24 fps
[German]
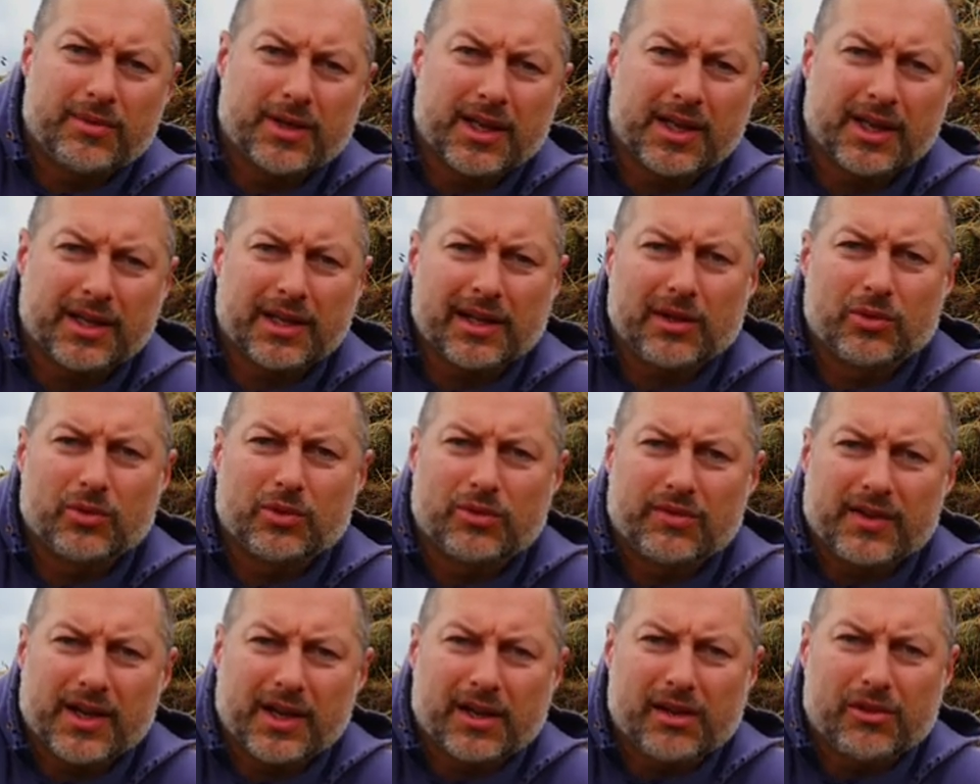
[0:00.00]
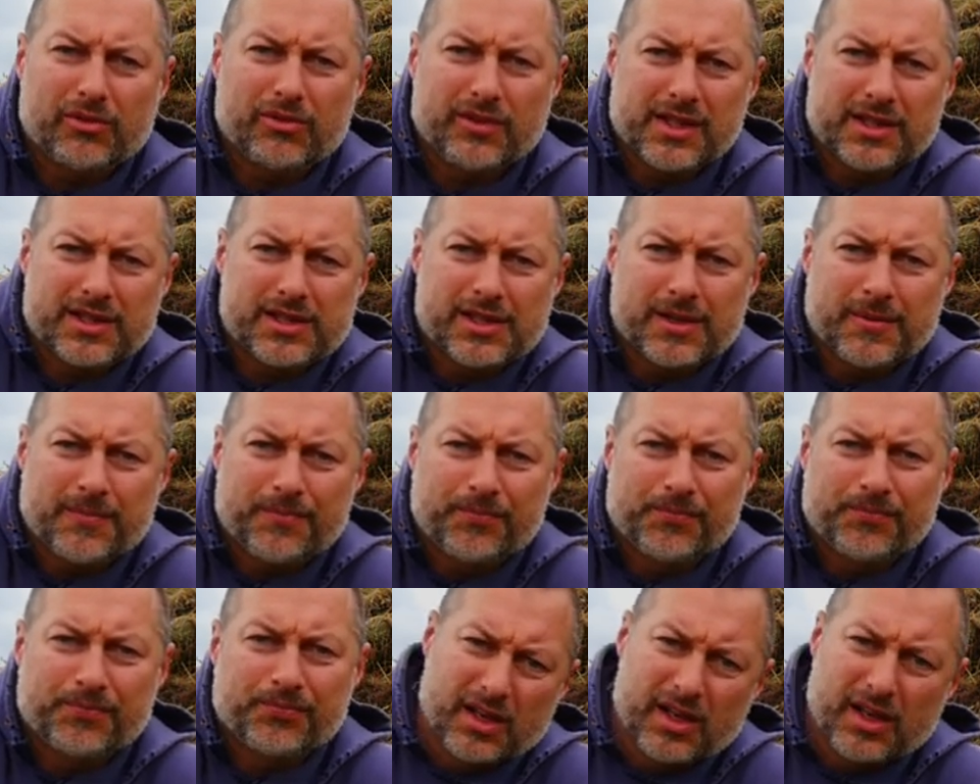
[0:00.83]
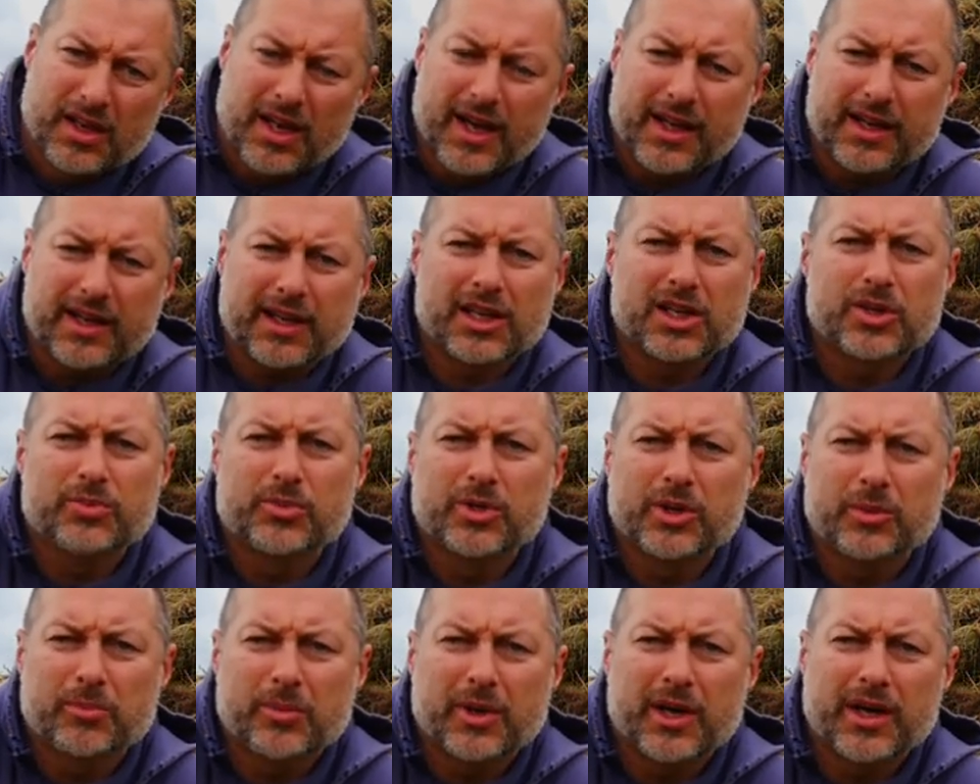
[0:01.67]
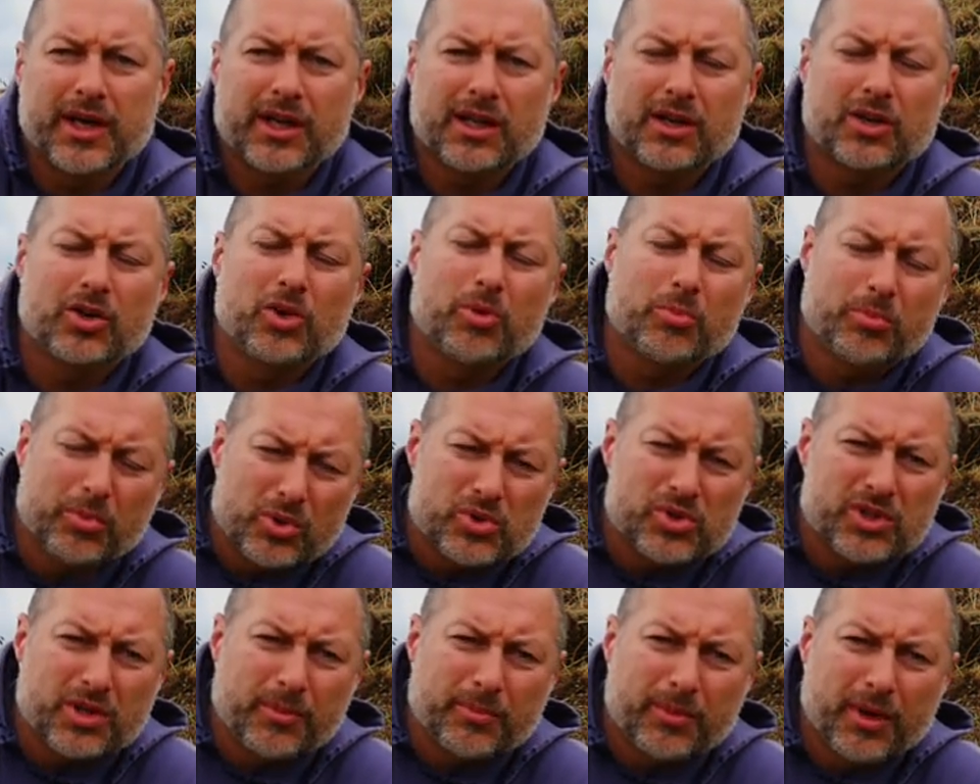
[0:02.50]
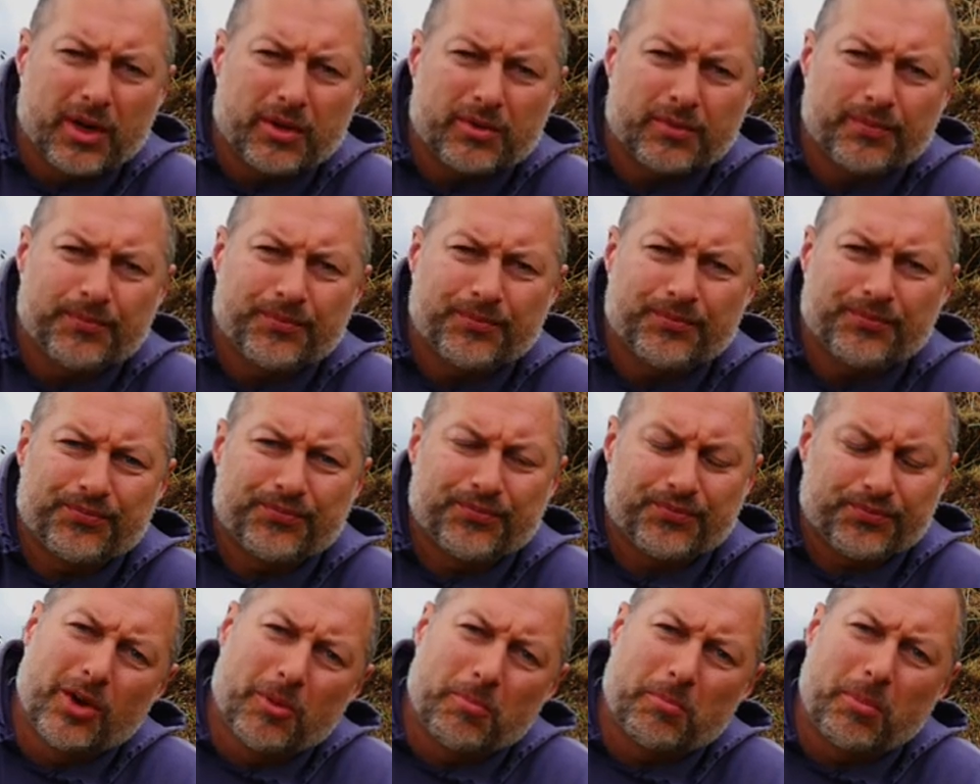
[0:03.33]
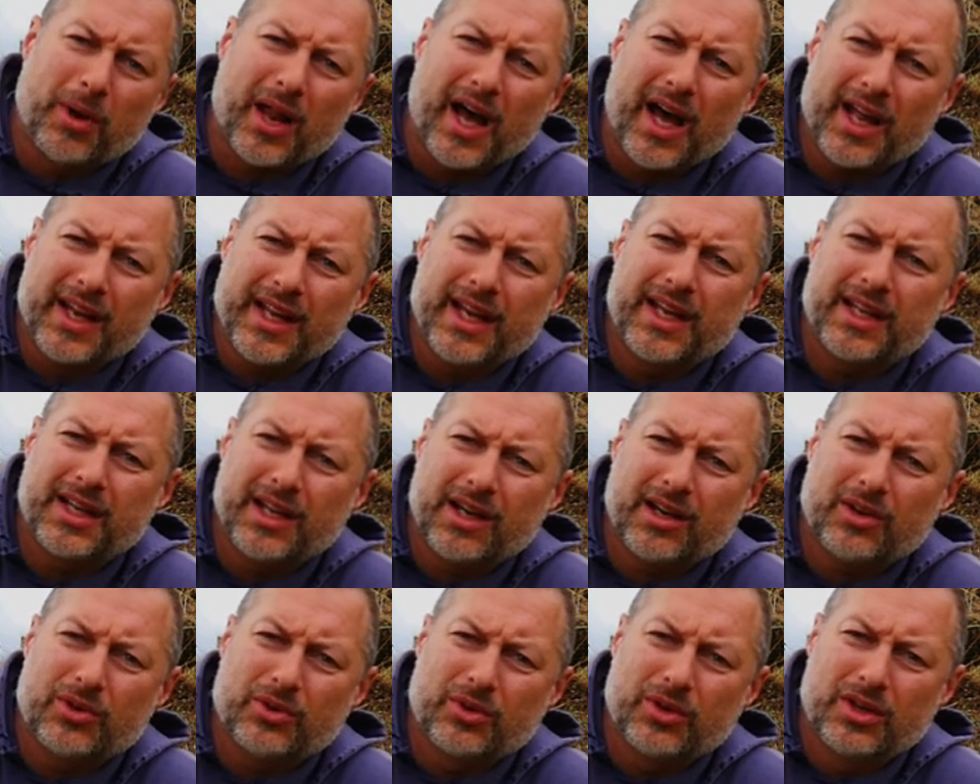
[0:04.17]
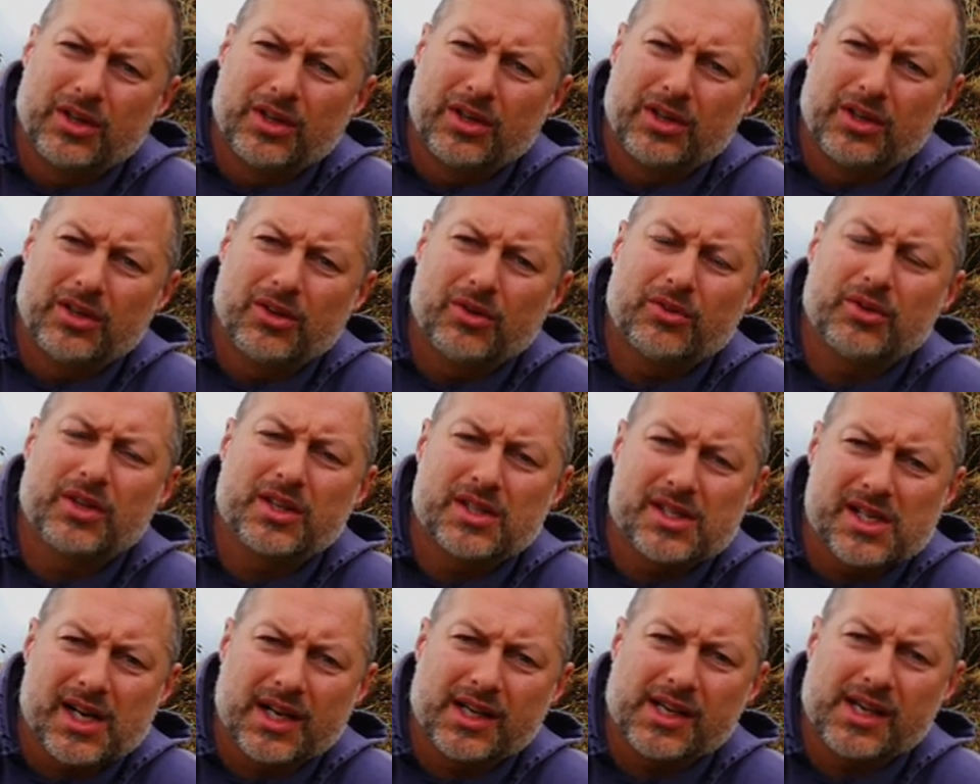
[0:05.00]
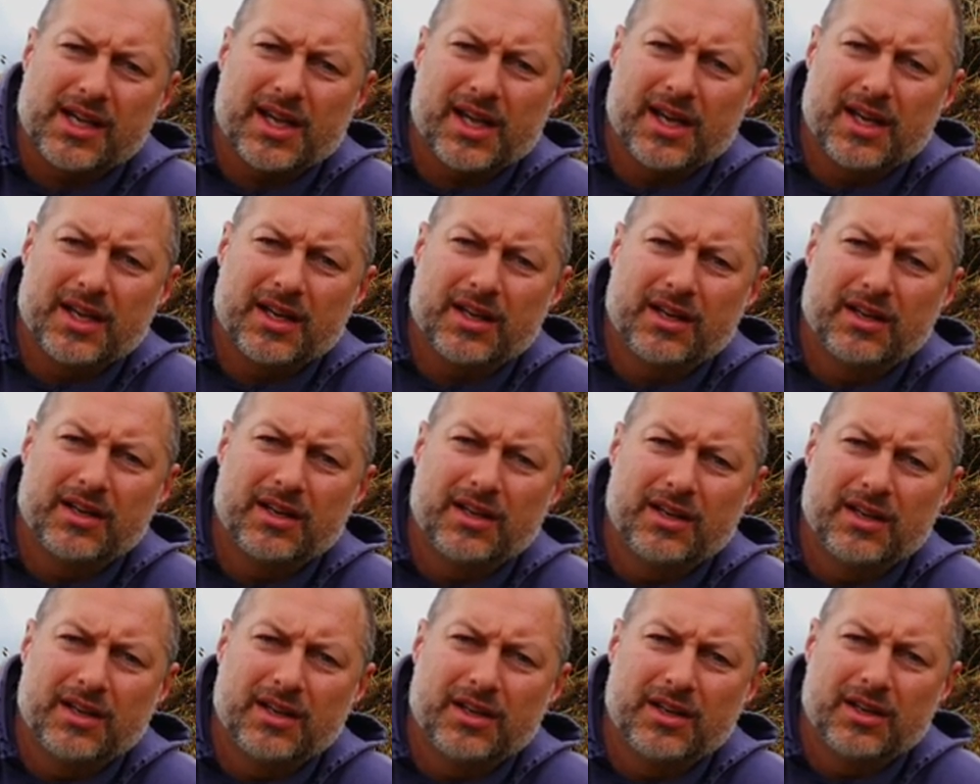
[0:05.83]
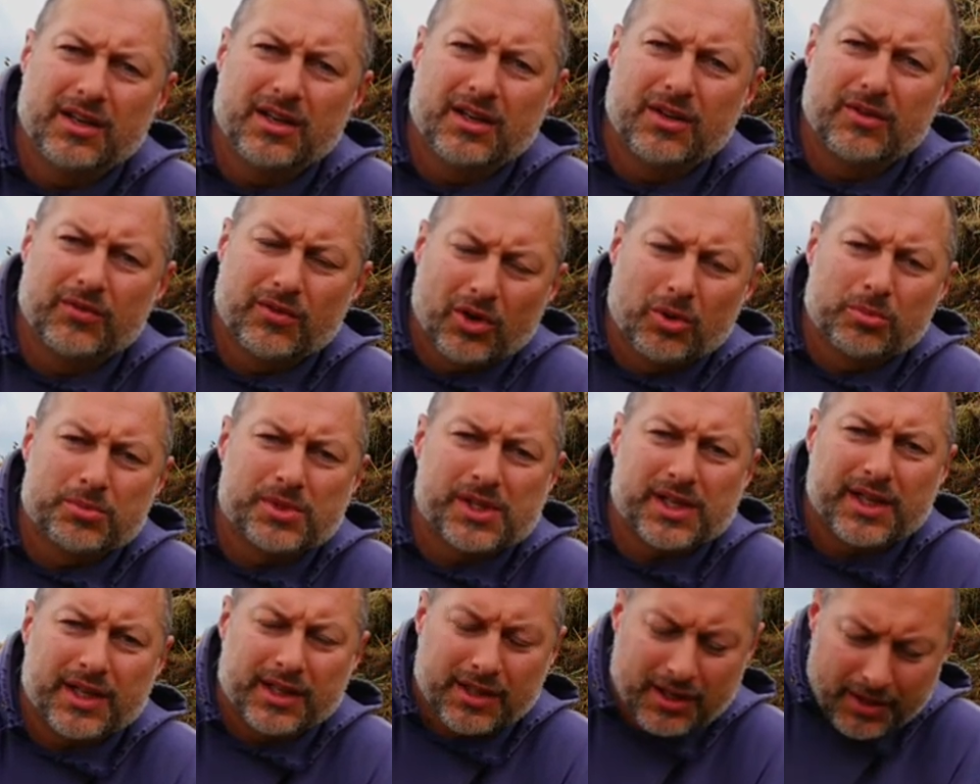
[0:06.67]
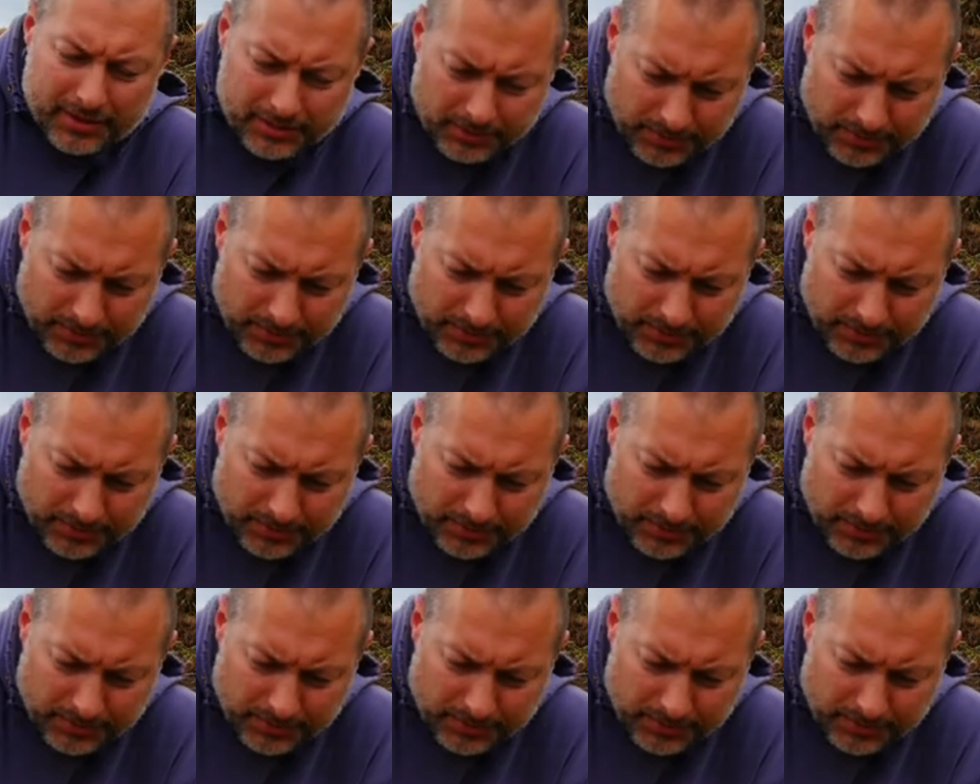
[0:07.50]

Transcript: Gartel und Werkelfans. Eigentlich wollten wir heute einen Komposter bauen. Wir haben Planänderung und ich zeige euch gleich, worum es geht.